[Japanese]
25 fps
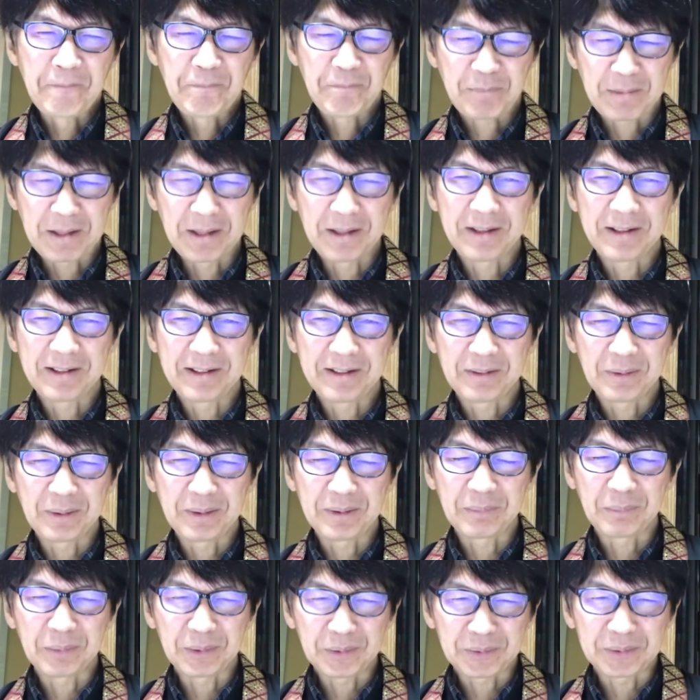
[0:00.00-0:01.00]

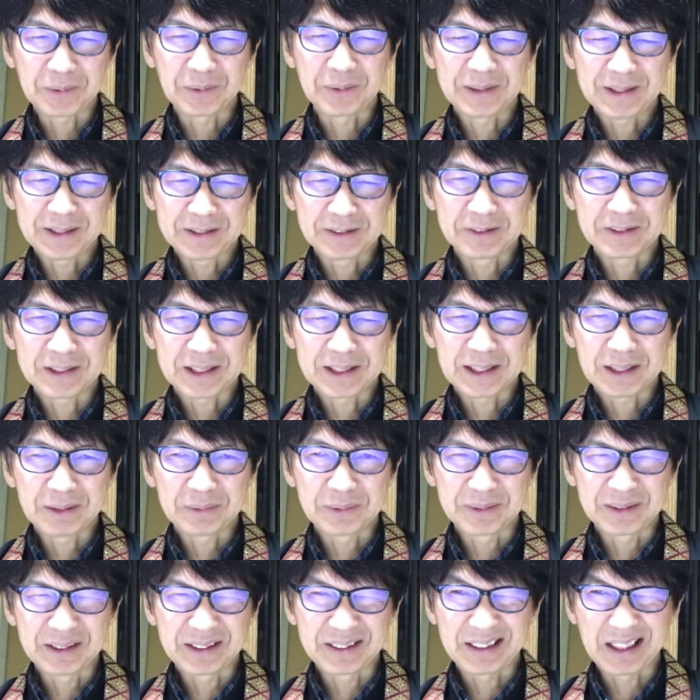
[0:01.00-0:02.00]
えー、もっとね雪が
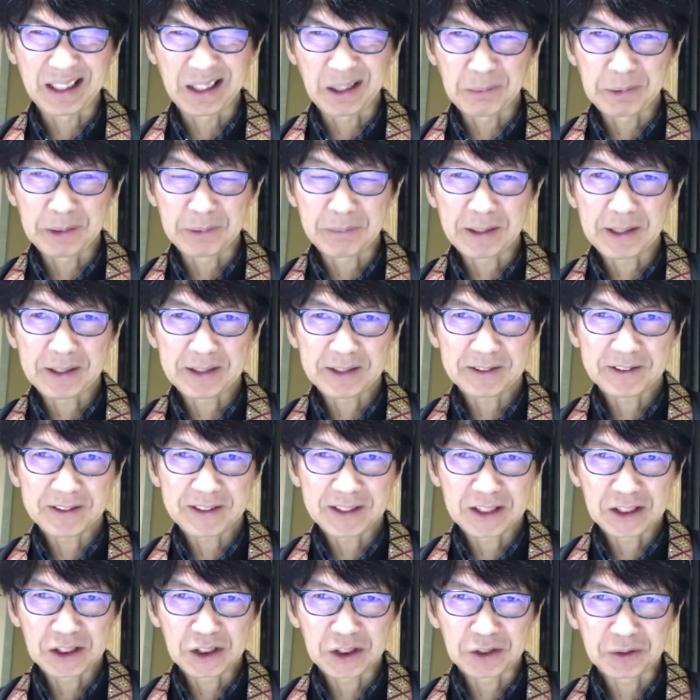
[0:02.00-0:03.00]
降って寒いマイナス
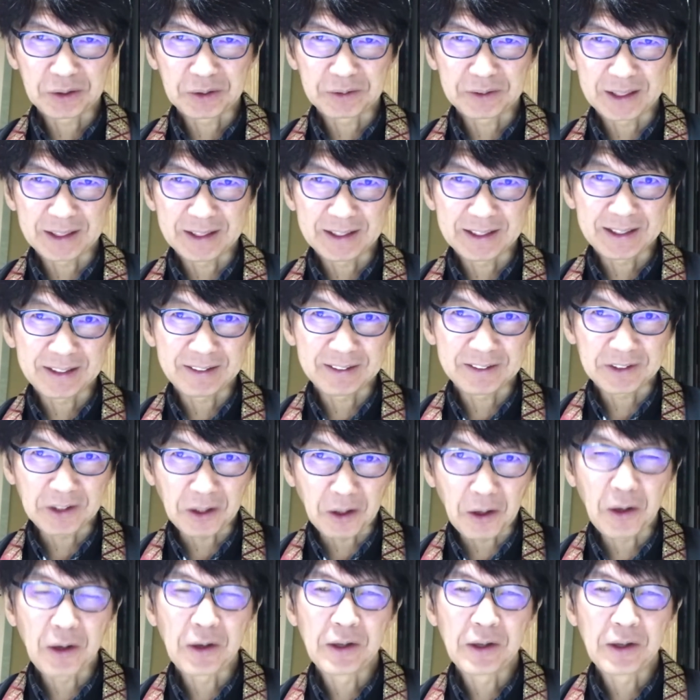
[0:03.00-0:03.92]
30度ぐらいになると。